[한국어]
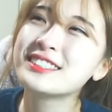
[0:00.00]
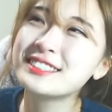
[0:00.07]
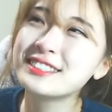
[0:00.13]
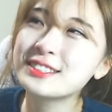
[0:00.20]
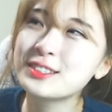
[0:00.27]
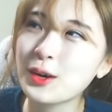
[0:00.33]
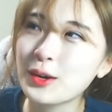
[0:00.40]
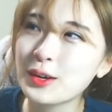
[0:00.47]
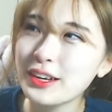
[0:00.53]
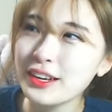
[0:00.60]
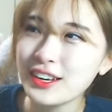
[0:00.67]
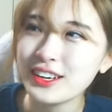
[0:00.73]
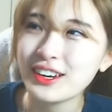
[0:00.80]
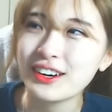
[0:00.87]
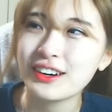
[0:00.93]
진짜
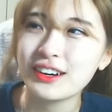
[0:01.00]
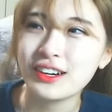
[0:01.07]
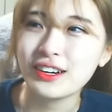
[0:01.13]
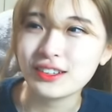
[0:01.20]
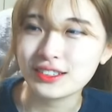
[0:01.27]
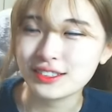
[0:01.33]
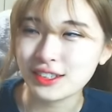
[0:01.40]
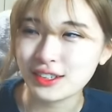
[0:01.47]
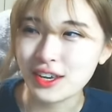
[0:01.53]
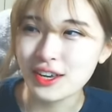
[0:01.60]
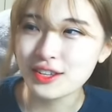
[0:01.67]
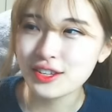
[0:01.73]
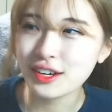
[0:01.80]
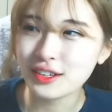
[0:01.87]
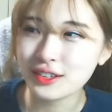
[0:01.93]
아, 진짜
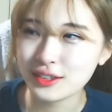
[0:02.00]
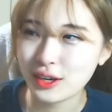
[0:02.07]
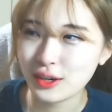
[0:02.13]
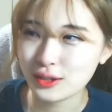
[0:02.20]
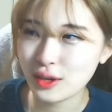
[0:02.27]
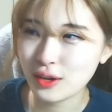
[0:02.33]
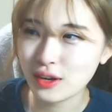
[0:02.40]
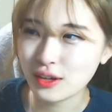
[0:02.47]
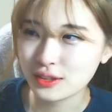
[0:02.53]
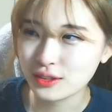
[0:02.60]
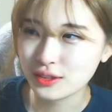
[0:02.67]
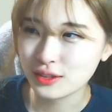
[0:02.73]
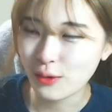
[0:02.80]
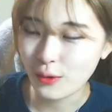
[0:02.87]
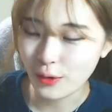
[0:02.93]
괜히 갔다 이 생각
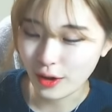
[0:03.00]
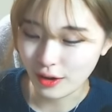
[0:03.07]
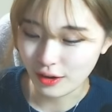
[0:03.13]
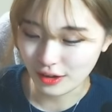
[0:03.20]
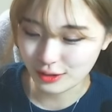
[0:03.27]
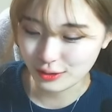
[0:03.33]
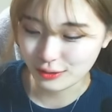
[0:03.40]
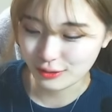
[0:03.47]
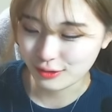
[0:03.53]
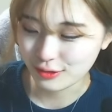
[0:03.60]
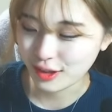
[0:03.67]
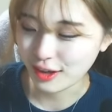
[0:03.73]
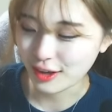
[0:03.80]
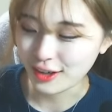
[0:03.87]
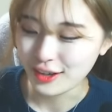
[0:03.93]
드는 거야. 그래가지고
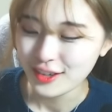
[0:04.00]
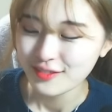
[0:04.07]
내가